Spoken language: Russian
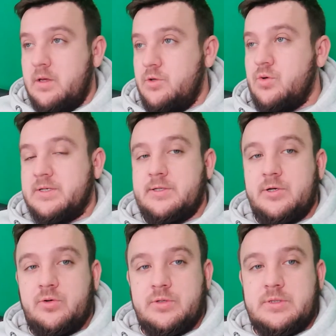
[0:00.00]
Ньюкасл
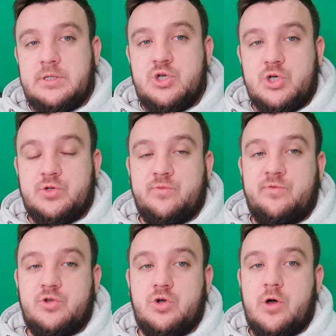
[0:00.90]
находится сейчас в
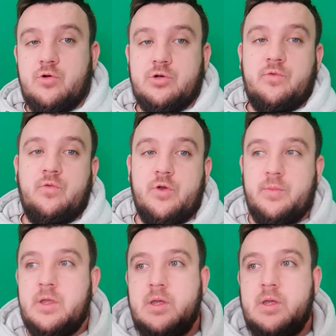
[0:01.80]
очень хорошей форме.